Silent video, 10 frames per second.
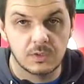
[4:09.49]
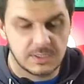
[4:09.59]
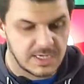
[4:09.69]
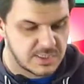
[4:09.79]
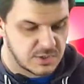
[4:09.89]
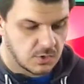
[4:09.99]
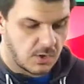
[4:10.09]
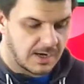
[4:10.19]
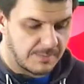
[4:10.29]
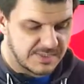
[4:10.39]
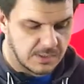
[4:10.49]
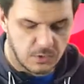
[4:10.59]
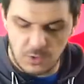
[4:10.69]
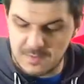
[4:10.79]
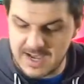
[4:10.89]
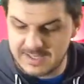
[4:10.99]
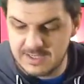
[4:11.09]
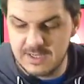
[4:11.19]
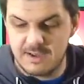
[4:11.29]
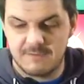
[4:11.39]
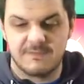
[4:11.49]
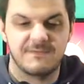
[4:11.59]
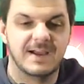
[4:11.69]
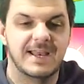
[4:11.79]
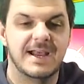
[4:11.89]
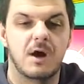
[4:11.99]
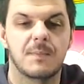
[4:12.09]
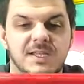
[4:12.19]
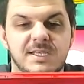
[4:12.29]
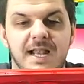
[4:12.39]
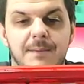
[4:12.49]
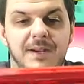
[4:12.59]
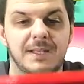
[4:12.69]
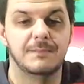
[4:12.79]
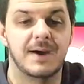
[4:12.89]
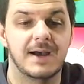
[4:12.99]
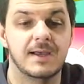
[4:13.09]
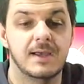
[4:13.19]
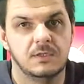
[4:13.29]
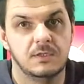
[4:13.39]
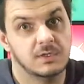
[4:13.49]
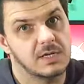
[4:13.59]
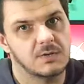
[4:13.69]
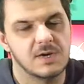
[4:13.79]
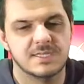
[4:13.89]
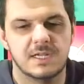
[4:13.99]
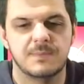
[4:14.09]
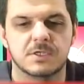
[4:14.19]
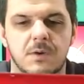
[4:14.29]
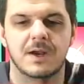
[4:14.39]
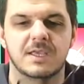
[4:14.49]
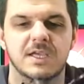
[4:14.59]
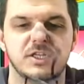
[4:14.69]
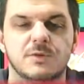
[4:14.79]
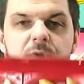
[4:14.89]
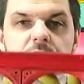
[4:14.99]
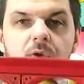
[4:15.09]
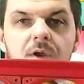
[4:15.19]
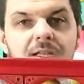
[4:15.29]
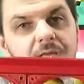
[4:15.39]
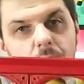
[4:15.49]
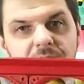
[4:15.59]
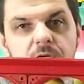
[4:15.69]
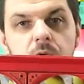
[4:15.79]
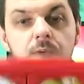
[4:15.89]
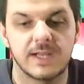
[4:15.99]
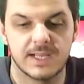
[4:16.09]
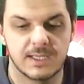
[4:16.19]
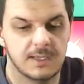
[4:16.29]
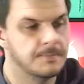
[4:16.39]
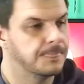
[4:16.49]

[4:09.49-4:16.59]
E aí a gente coloca a cabeça cromada, vai ficar legal para tirar, para limpar. E outra coisa, né, pessoal, aqui a gente pode colocar até o water cooler aqui.